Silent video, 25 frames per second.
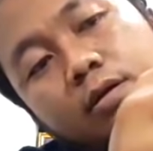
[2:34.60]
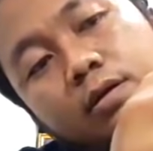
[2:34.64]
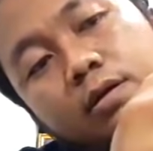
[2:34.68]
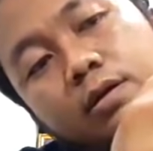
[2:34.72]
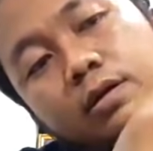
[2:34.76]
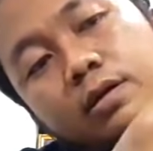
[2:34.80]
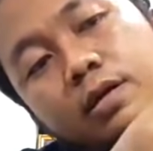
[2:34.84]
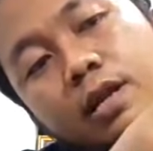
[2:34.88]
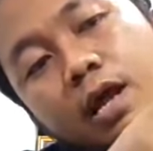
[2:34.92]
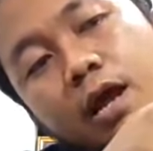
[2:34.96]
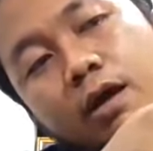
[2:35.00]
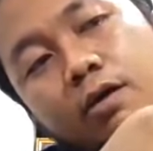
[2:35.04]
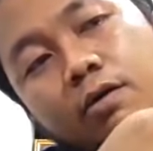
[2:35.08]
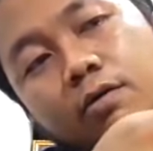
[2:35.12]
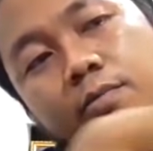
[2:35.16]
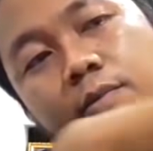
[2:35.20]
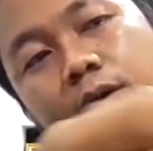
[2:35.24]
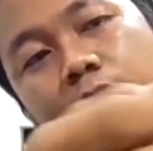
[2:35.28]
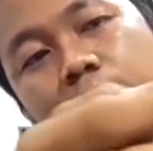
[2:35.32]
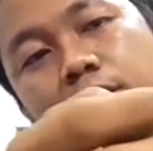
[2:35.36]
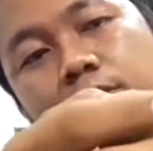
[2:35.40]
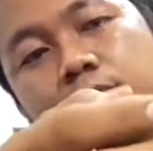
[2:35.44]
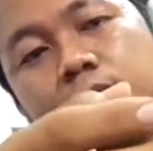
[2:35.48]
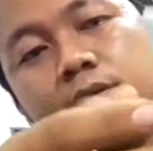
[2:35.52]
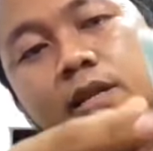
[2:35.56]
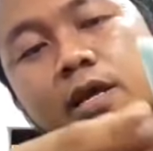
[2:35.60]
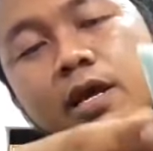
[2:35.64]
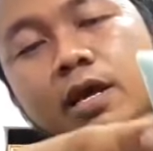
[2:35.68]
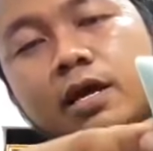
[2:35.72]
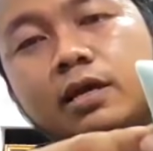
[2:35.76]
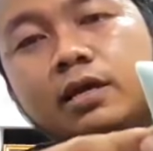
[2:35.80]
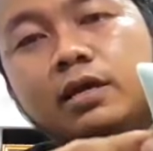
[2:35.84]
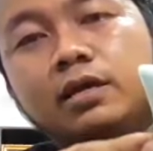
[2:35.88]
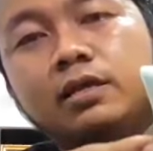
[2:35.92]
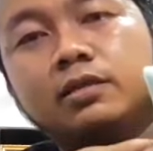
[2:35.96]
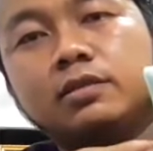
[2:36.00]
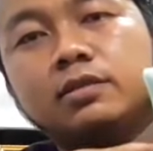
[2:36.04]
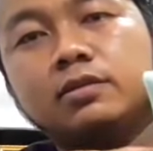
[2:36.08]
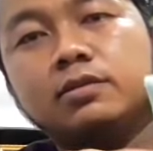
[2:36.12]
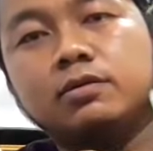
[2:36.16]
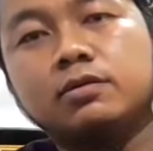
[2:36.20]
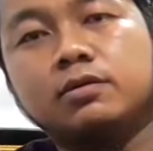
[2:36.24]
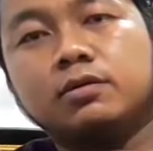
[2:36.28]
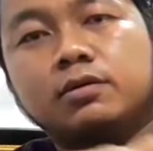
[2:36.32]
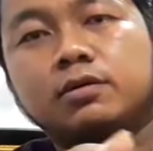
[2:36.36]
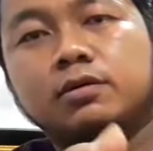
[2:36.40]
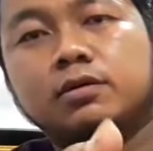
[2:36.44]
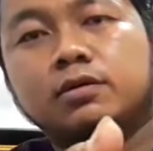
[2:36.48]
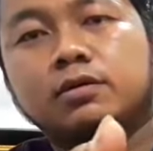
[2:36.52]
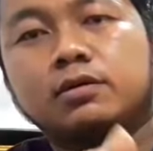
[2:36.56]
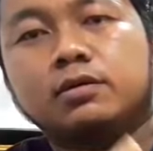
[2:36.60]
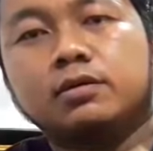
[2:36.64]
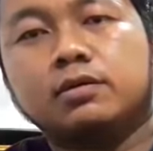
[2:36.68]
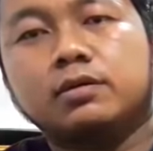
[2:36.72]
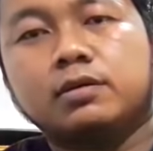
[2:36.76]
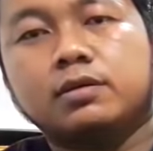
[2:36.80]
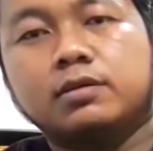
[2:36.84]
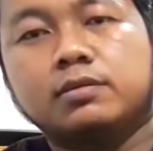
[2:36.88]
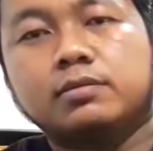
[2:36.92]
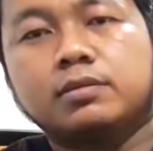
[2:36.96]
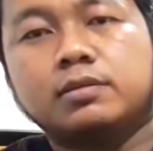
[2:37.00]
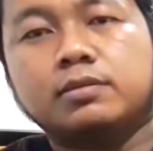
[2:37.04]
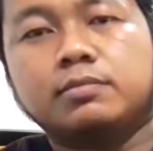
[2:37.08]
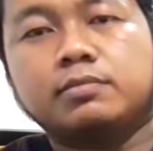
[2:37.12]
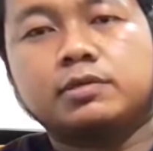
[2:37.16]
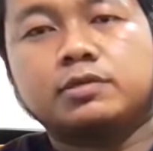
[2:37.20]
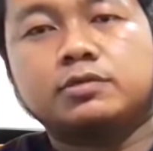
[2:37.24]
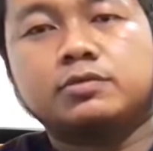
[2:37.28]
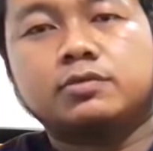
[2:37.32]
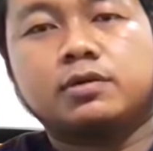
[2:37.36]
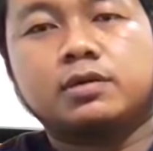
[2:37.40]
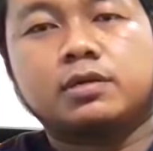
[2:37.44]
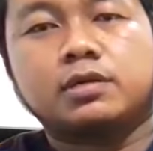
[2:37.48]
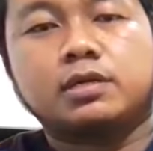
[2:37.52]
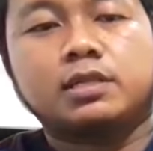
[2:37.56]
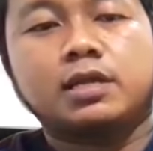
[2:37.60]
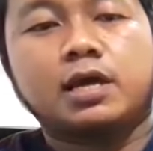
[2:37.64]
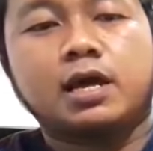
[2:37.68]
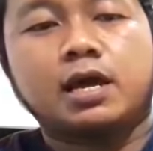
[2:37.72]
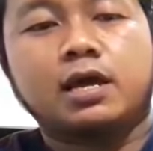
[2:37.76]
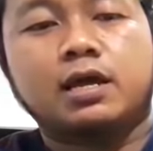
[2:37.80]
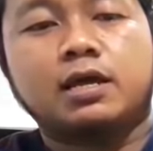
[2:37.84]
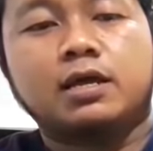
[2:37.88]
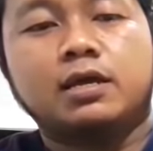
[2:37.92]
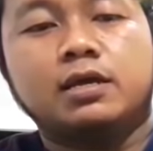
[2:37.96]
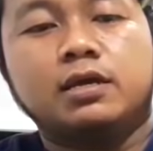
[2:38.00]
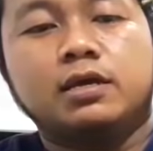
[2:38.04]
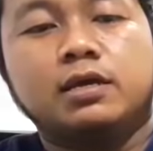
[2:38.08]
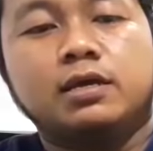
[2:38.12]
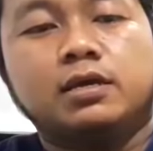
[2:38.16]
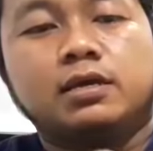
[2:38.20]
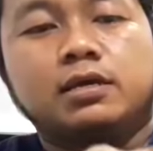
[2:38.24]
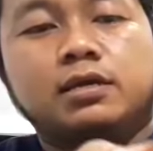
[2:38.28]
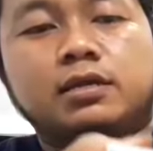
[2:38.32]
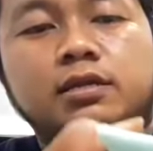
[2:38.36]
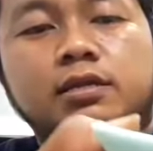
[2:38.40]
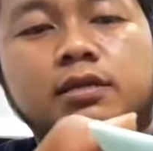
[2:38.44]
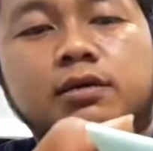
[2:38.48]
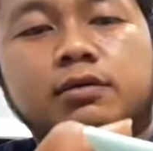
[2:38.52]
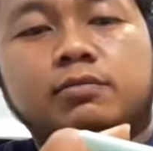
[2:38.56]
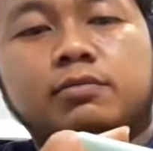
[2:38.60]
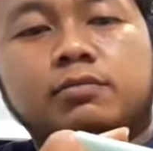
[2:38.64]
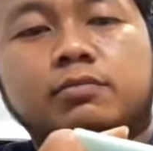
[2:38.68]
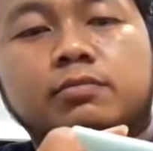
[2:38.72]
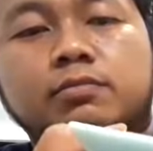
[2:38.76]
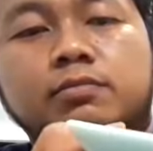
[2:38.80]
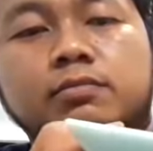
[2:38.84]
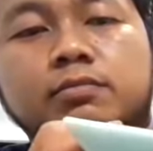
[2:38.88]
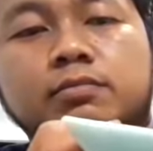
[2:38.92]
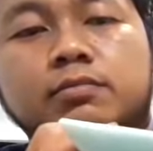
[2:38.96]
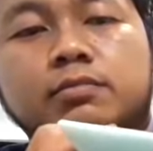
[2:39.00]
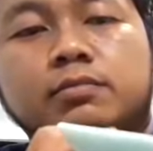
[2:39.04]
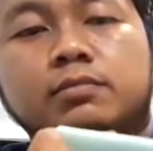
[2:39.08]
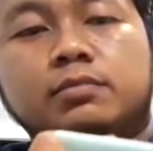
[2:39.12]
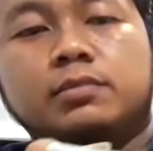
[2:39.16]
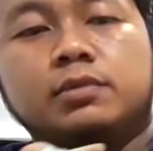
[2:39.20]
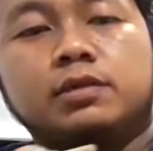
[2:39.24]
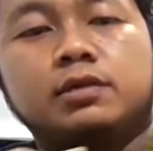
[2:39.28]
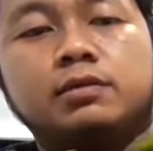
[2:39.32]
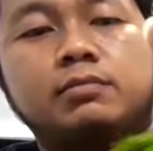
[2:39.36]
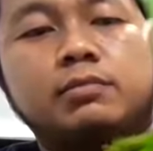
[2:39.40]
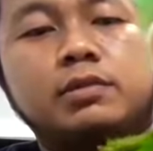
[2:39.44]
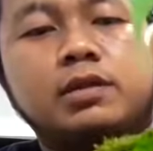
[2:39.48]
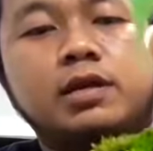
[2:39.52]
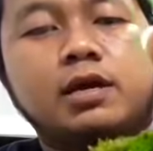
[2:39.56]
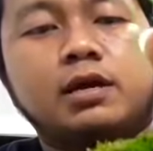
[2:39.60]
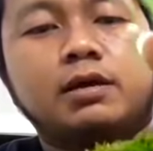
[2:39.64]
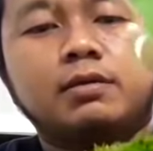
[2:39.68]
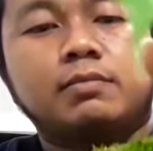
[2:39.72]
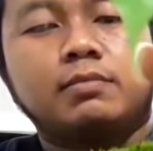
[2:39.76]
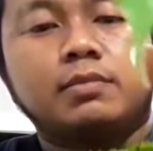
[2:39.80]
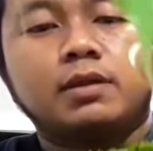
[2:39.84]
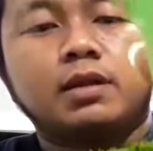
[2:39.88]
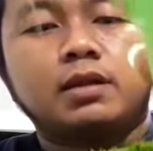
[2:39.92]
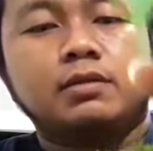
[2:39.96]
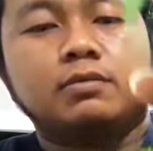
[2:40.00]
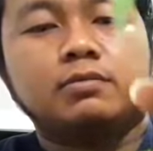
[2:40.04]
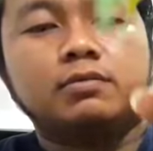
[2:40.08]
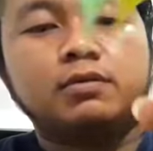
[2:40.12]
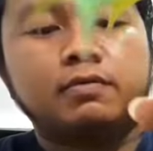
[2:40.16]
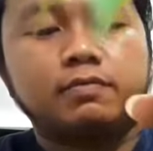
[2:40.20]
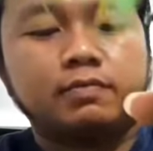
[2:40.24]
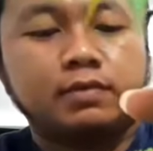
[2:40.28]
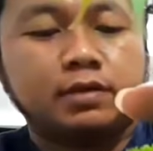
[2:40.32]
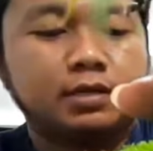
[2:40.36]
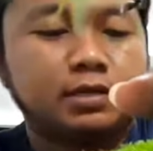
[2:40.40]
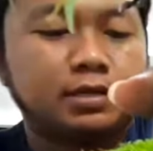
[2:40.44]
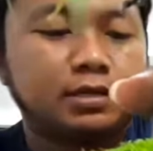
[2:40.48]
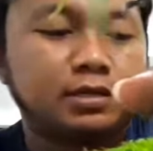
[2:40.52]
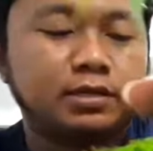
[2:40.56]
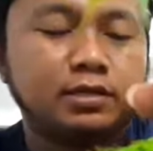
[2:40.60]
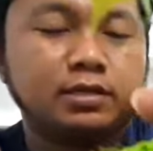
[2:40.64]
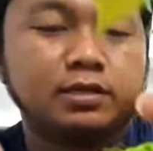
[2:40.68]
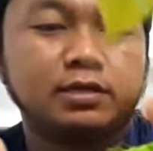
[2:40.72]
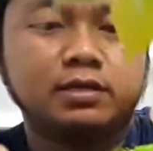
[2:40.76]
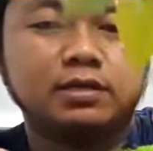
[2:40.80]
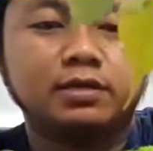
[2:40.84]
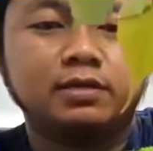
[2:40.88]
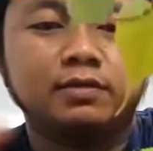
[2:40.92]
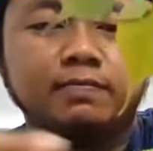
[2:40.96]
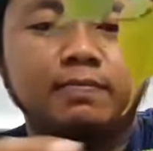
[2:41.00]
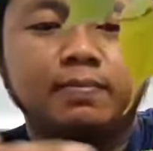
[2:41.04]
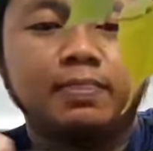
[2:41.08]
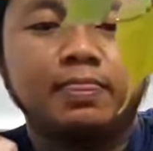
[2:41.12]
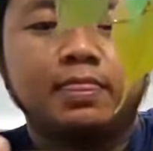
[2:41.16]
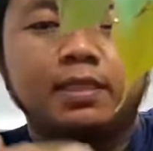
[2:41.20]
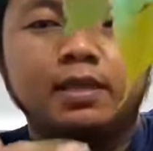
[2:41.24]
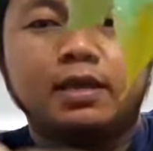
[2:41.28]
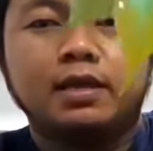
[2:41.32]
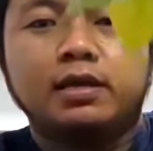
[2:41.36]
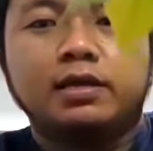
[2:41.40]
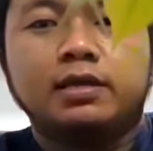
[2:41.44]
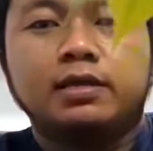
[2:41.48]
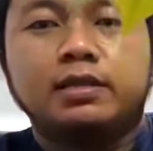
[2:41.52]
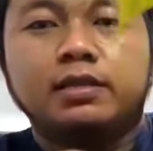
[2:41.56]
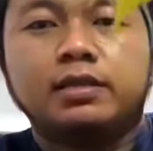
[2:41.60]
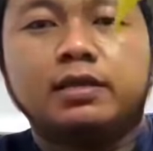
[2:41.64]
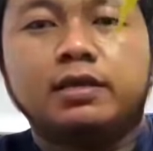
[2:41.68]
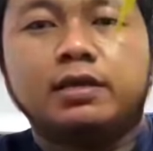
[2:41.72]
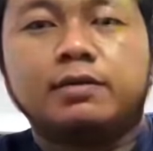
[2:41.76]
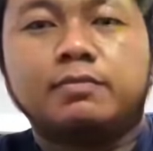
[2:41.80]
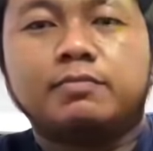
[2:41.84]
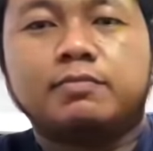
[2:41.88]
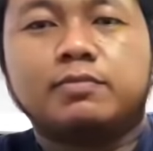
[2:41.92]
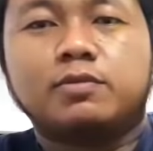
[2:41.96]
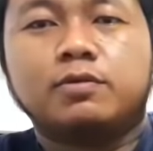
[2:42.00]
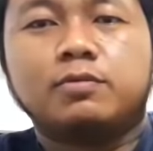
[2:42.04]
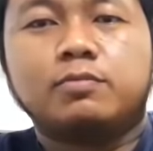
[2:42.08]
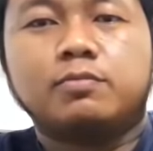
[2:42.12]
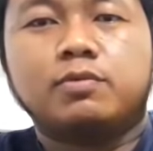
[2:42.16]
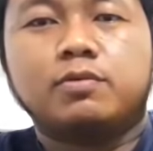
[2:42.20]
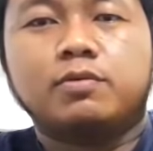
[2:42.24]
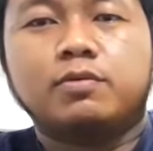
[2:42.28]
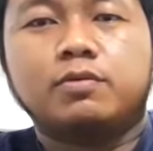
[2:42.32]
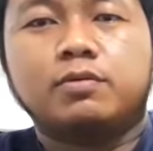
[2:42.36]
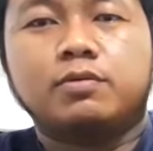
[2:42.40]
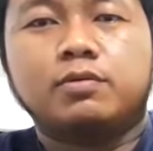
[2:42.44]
ดึงรากออกมาให้มันหากินต่อจะไปซ้อนกระถางเดี๋ยวผมดึงไม่ได้ครับรัดลวดไว้เนี่ยครับต้นโพ